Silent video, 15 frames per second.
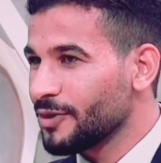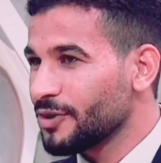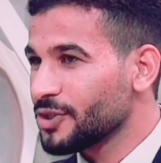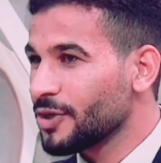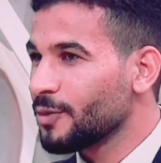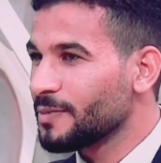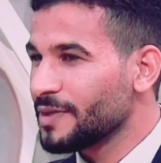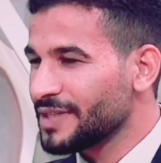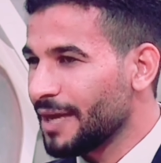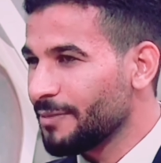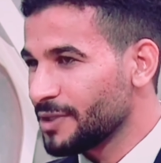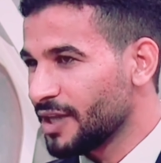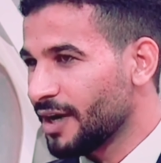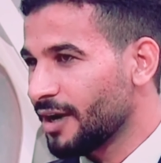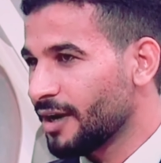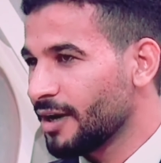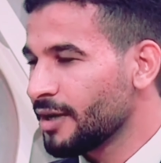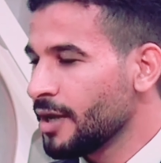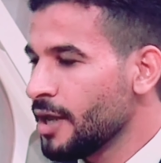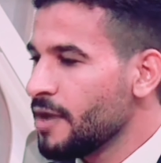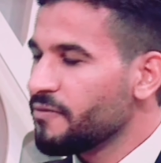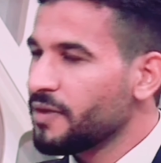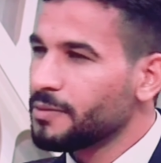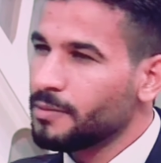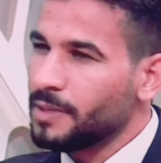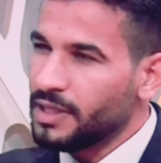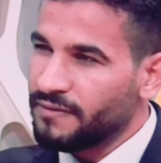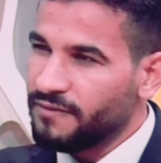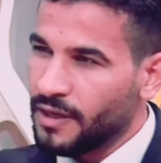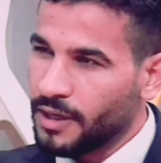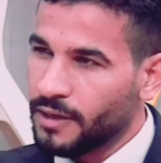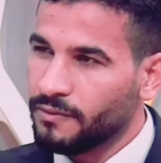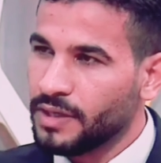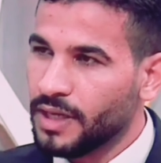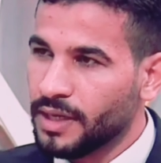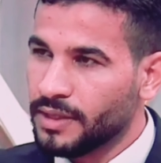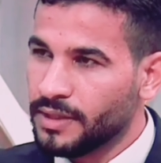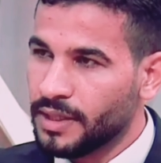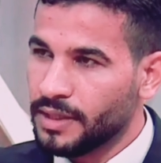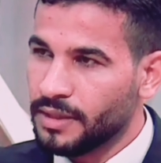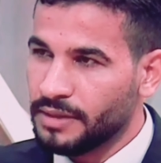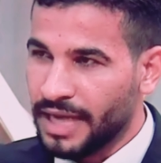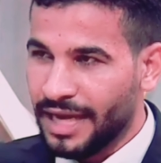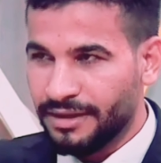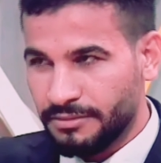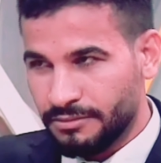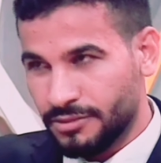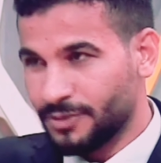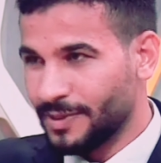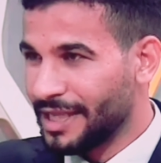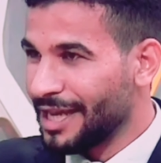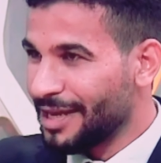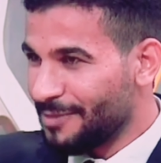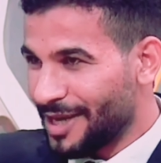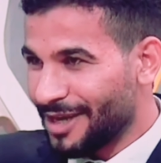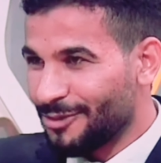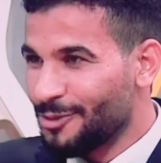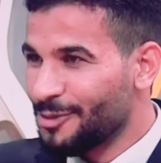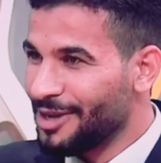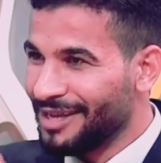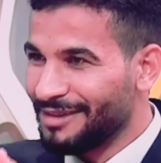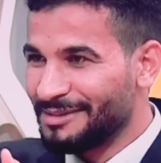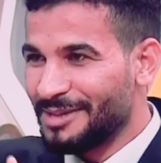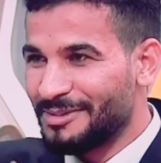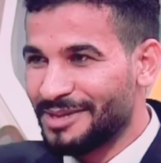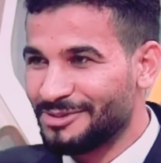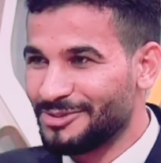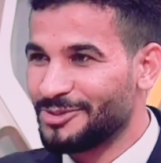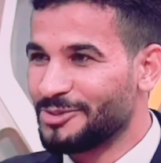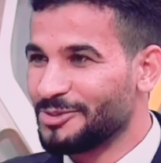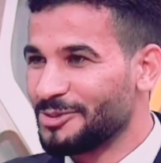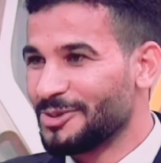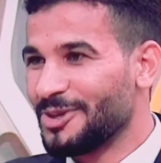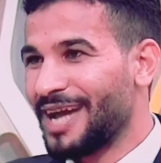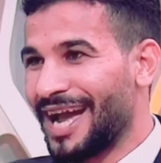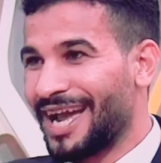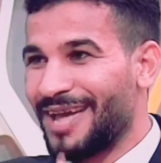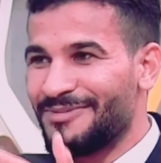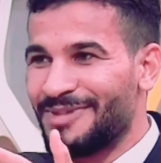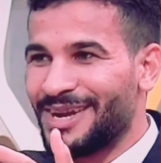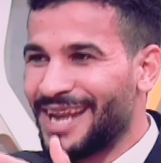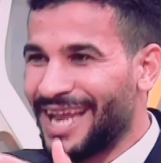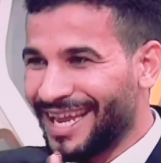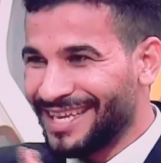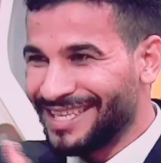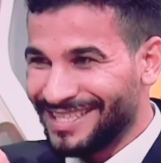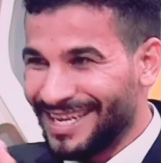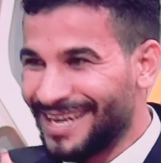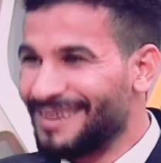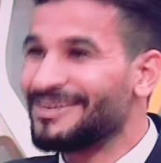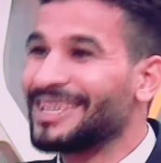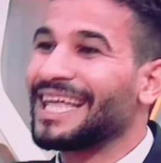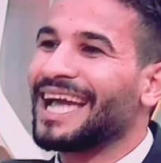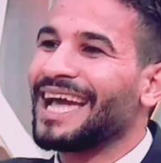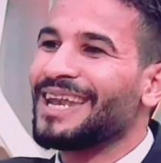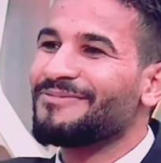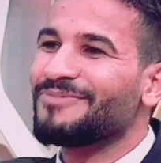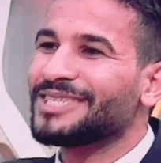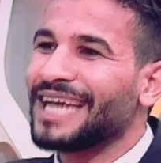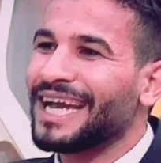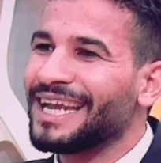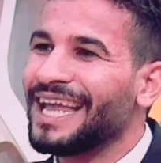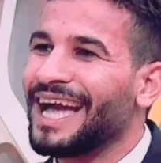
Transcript: و12 وبتصحى متاخر فبتبقى دفعه قويه جدا يعني مش بتكلم عن الكل طبعا انتوا اكابرنا اكيد يعني بتكلم بشكل